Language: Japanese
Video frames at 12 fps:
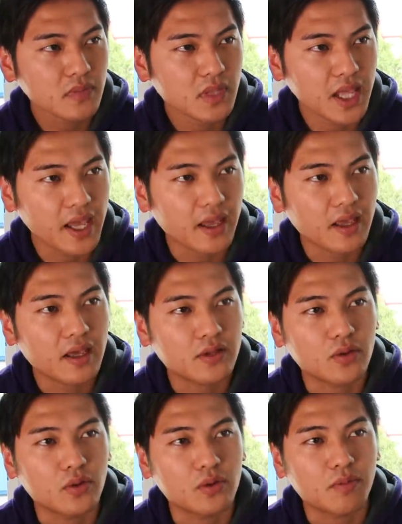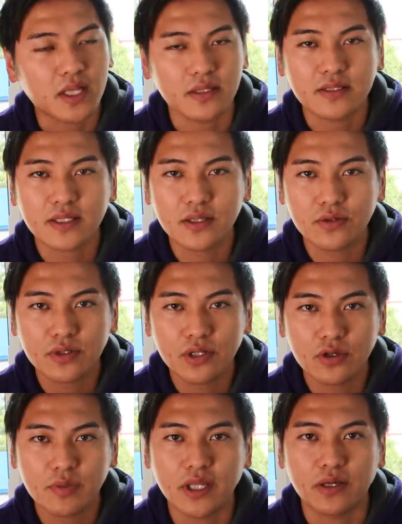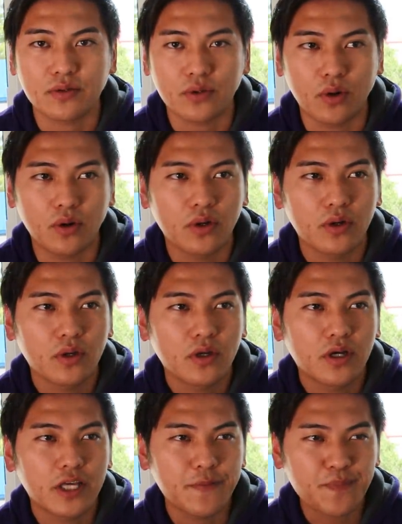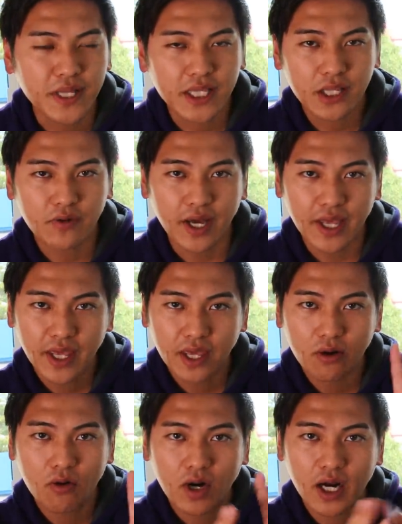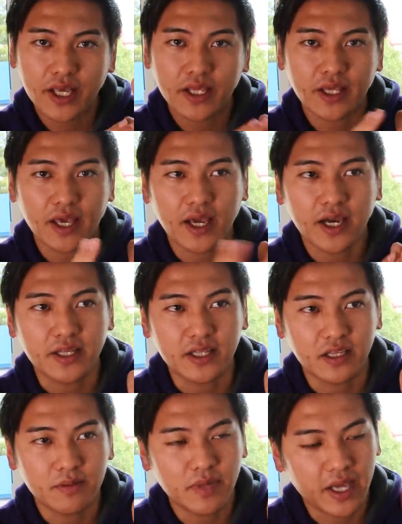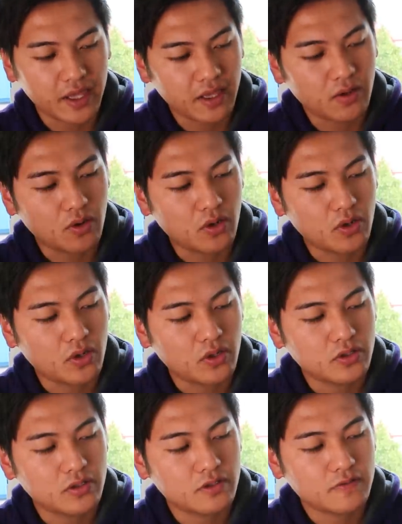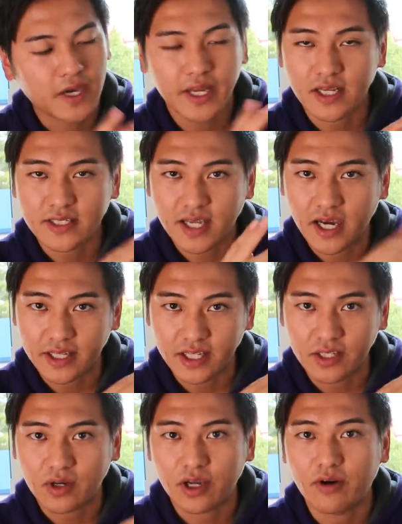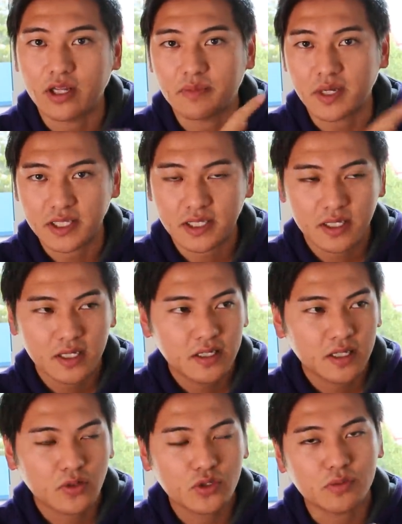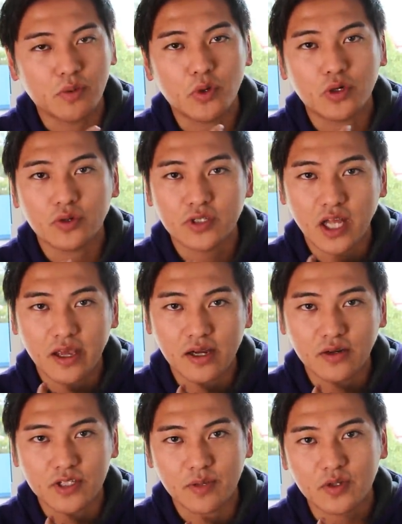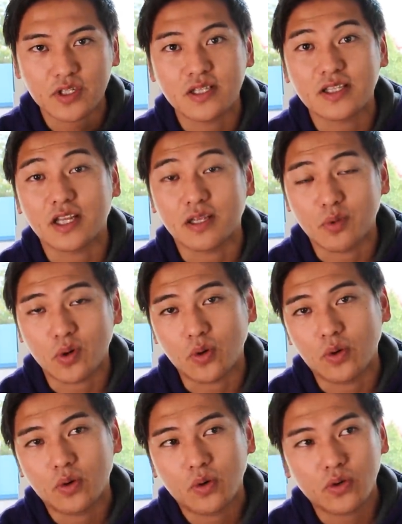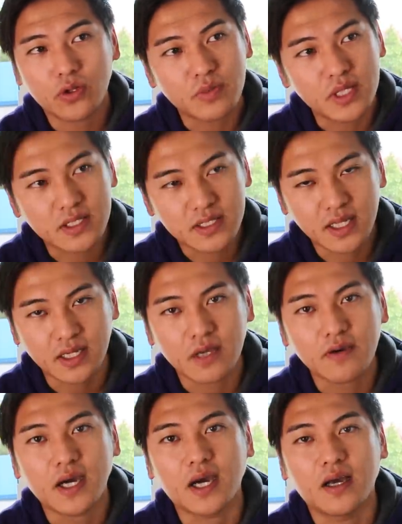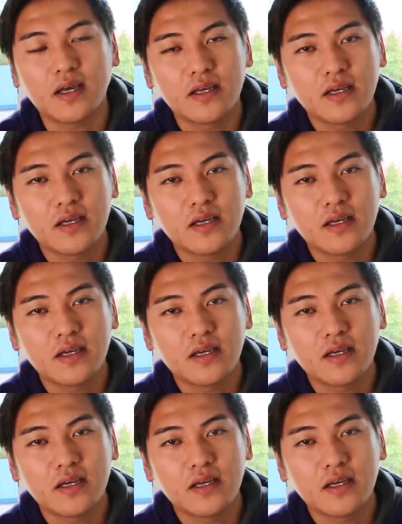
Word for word: で、えっと、まあ、スキルっていう意味でいくと、一般的には英語会計 IT、まあ、英語ファイナンス IT とか言われてます当時も僕の大学のゼミの先生にもこの3つだけは